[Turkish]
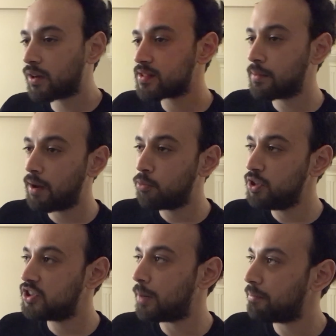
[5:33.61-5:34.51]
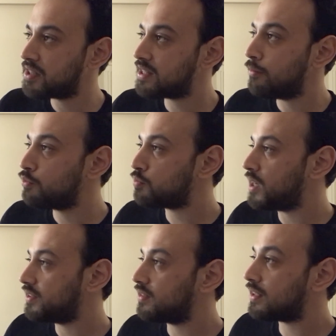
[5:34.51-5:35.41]
ulan aslında ben bunu hiç yapmak
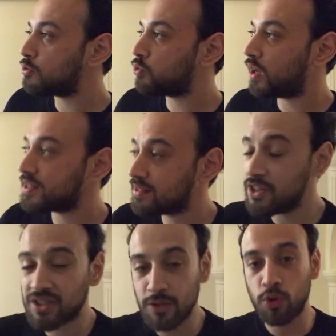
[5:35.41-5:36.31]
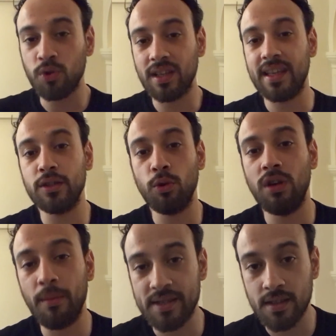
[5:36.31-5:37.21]
istemiyormuşum ya dedikten sonra aslında işlerin çok da
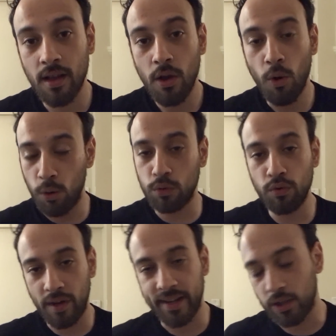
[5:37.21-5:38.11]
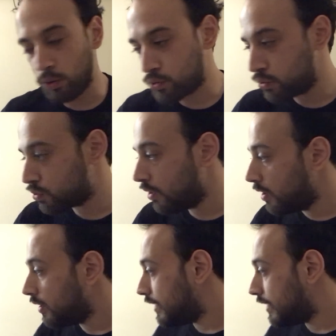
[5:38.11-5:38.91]
geri dönülemez olduğunu fark ediyorsunuz.